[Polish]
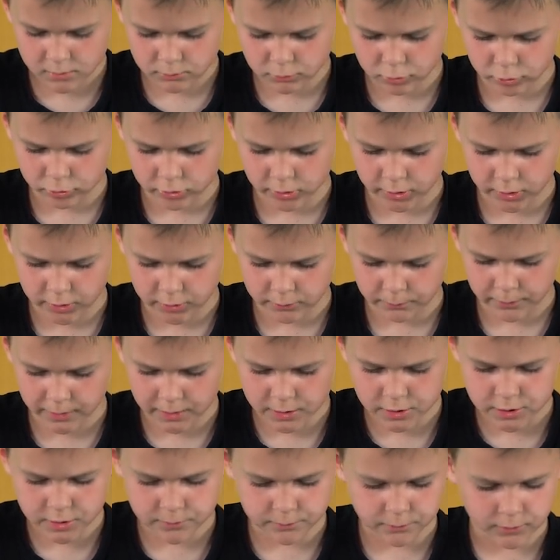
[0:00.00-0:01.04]
bo coraz
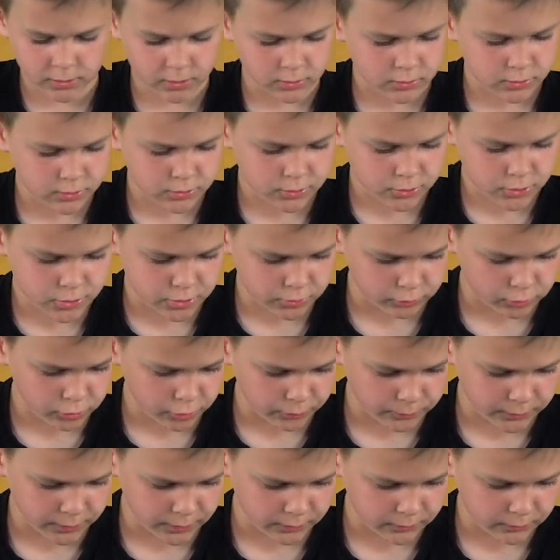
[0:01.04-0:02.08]
bardziej się
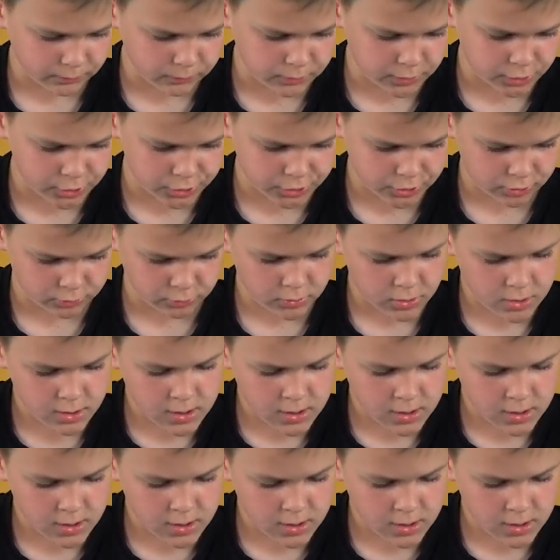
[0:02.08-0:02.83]
do mnie zbliżał.